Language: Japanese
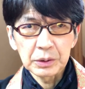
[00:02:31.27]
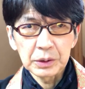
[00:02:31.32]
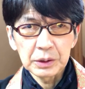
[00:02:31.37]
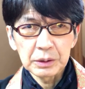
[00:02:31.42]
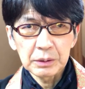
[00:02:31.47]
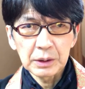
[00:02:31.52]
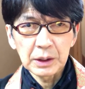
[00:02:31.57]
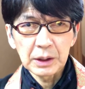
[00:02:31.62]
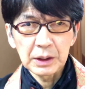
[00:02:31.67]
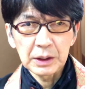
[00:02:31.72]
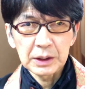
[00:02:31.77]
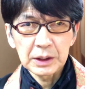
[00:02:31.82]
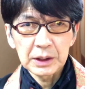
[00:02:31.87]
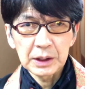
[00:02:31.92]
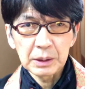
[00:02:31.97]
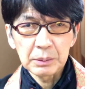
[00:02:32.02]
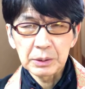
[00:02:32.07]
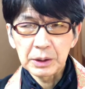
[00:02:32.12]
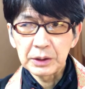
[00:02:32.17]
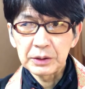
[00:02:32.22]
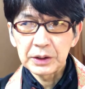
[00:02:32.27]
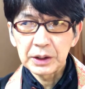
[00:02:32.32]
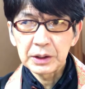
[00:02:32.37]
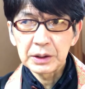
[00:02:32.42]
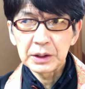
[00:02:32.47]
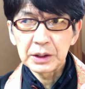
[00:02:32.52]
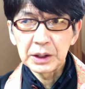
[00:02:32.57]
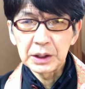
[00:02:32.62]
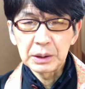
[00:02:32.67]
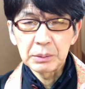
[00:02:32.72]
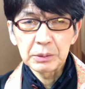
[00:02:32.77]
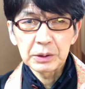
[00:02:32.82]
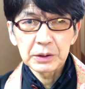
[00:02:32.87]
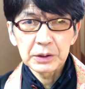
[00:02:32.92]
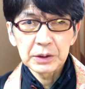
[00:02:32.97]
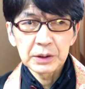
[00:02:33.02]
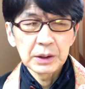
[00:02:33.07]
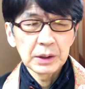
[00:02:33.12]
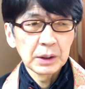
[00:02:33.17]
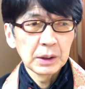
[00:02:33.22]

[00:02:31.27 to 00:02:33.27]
字は北村さんって言います。